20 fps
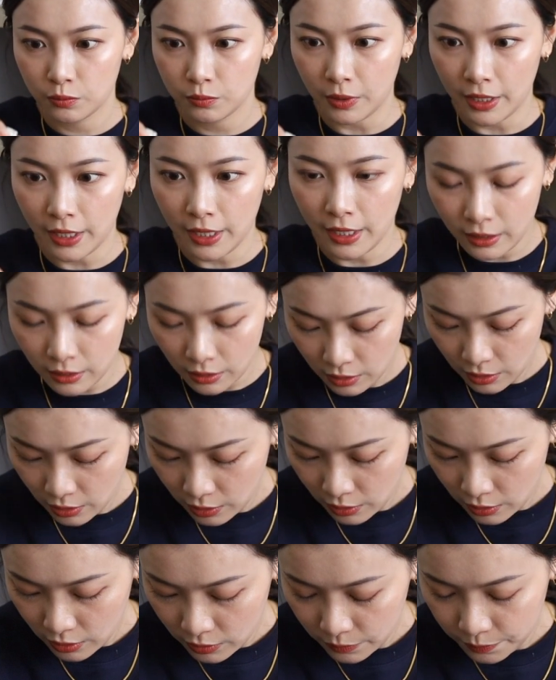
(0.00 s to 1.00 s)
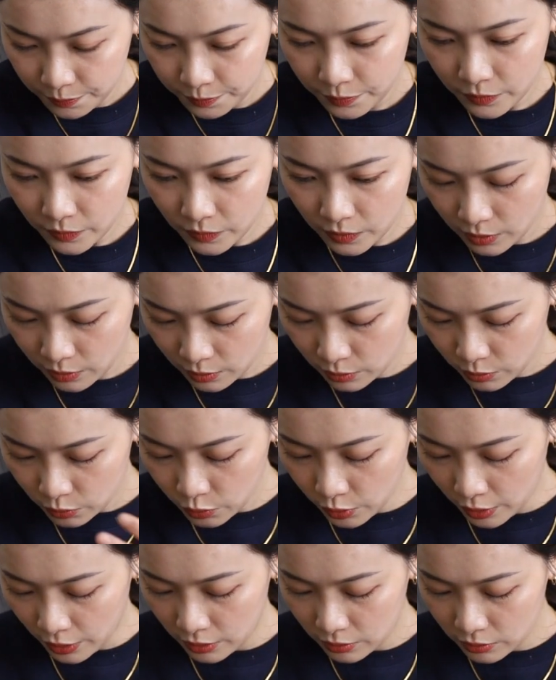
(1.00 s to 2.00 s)
把它
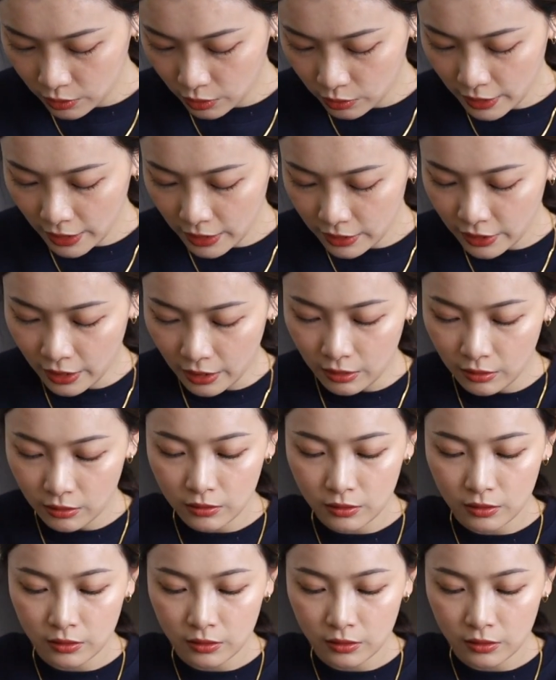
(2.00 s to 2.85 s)
对淘汰掉。